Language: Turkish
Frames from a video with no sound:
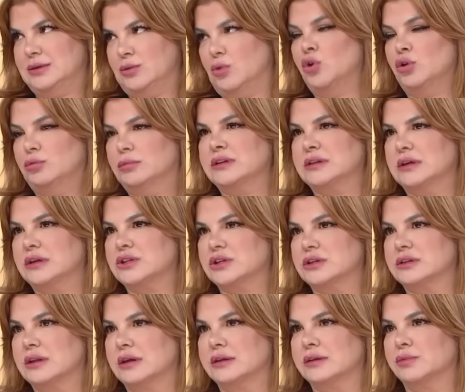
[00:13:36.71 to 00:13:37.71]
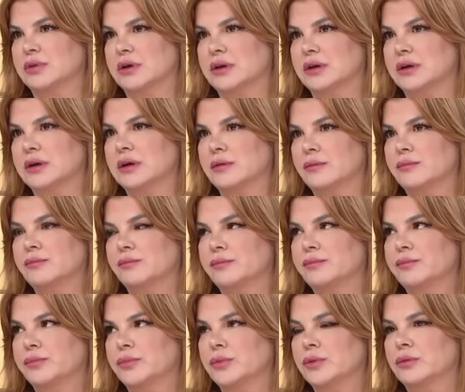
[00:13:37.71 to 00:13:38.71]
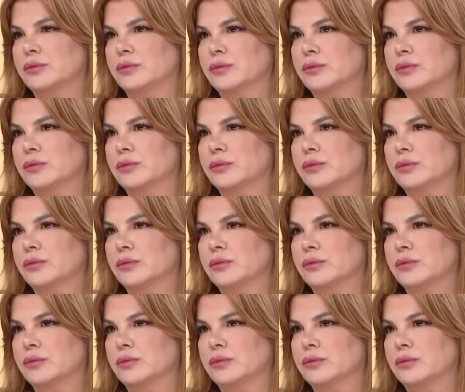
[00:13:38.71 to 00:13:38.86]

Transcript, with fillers: olmadığı için dedim hani. Evet. evet, evet. Ama